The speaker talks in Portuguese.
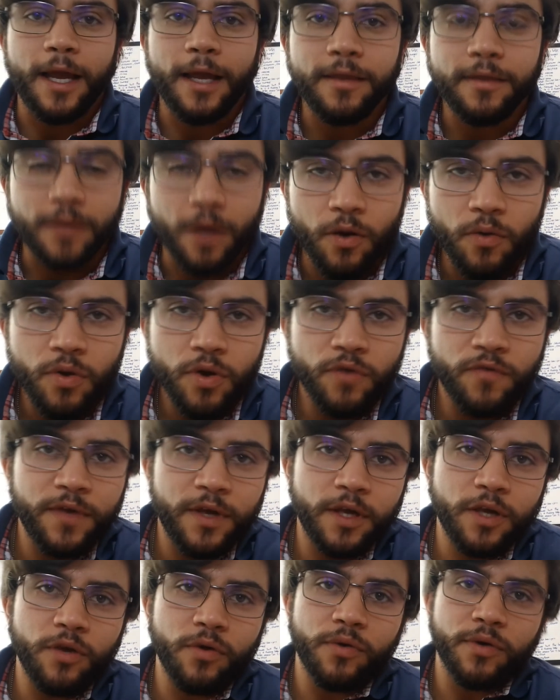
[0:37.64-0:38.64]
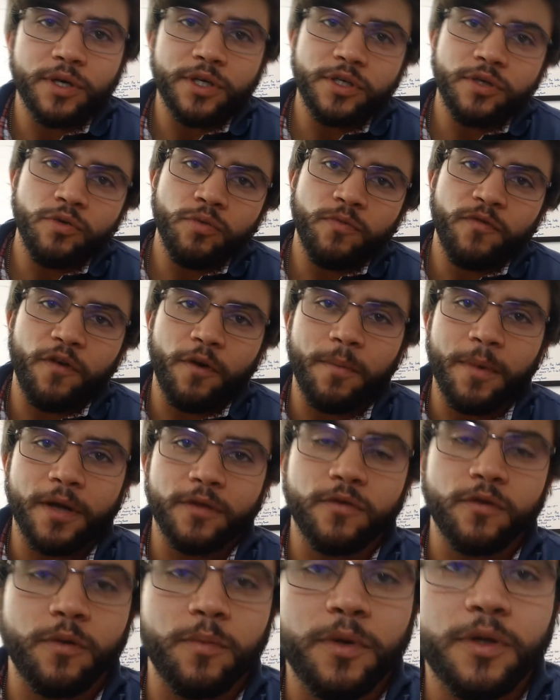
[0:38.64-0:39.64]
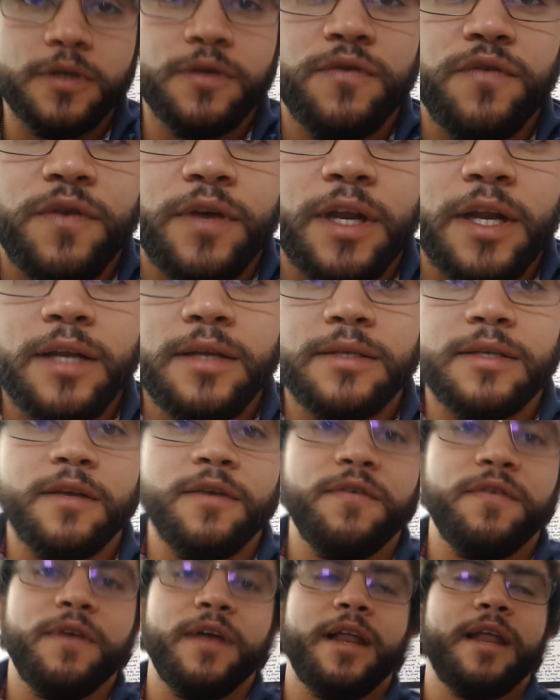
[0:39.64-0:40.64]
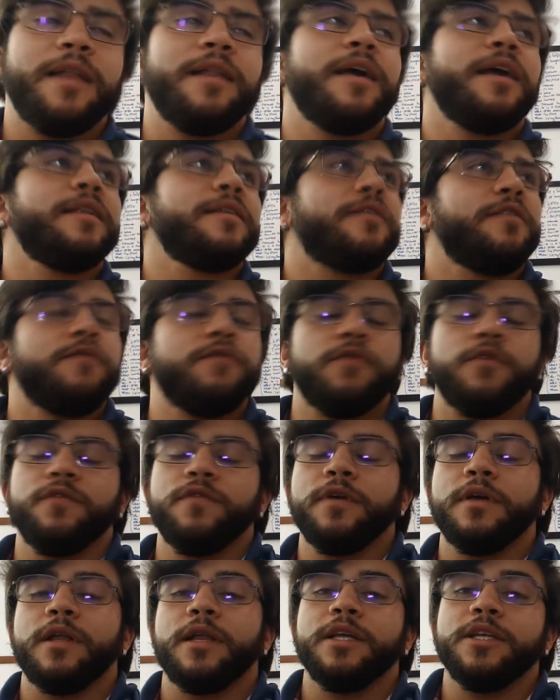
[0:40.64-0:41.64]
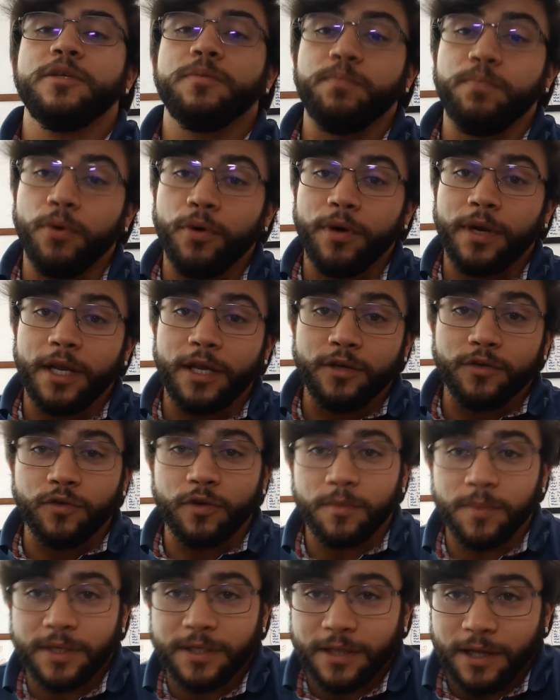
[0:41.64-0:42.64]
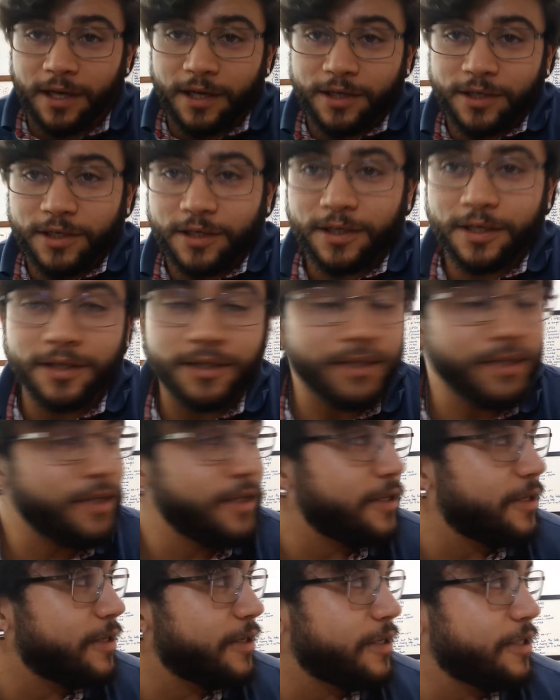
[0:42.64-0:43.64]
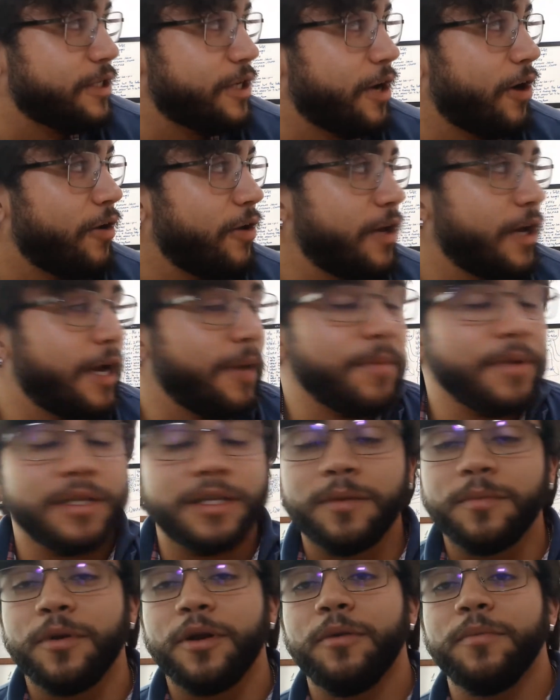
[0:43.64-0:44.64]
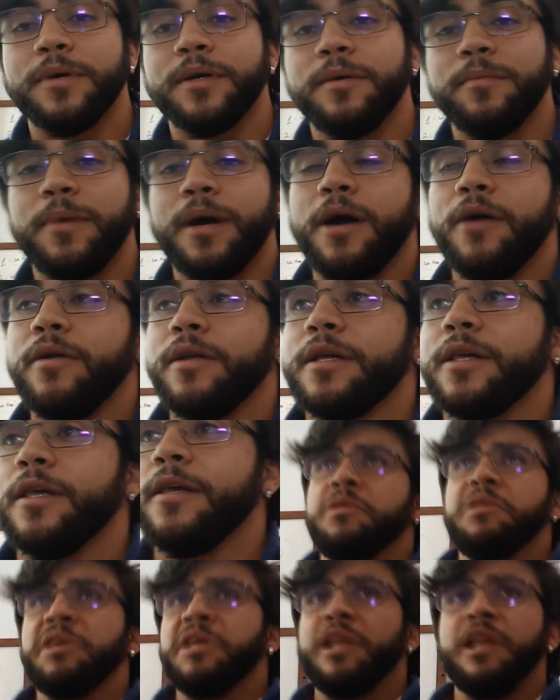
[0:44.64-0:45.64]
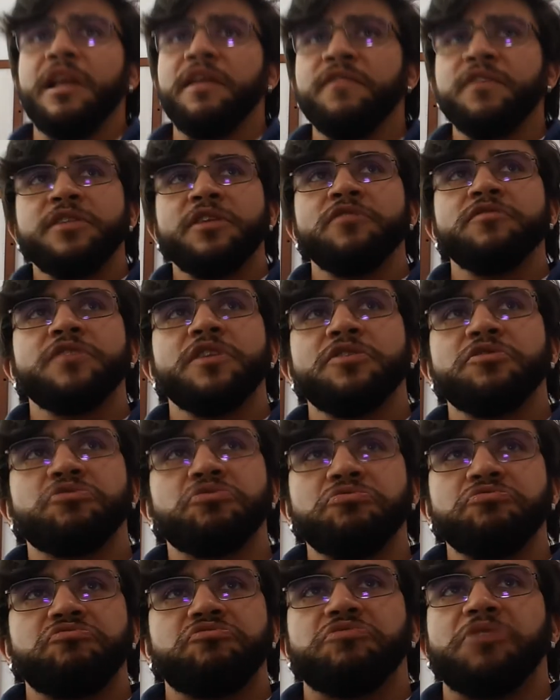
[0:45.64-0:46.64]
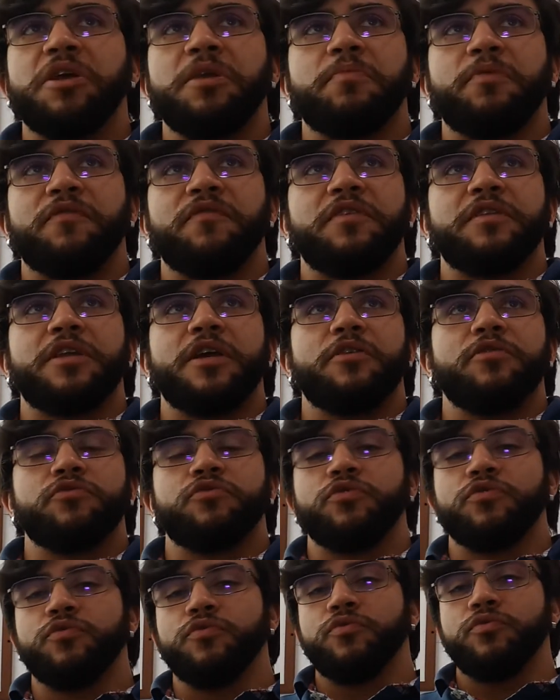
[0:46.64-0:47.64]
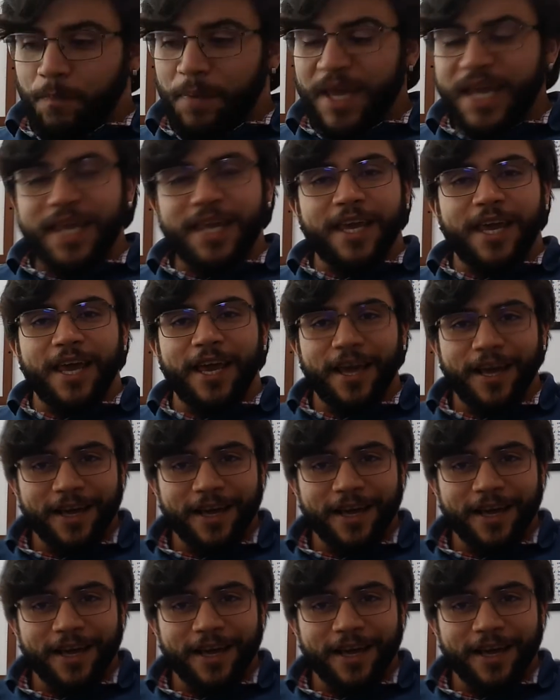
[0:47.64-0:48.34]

Então eu vim aqui hoje num formato totalmente diferente, sem falar nada que envolva inglês, porém estou numa sala de, de, de aula, acabei de terminar uma, uma aula aqui. Eu queria levantar os assuntos aí, aproveitar que eu estou no pique,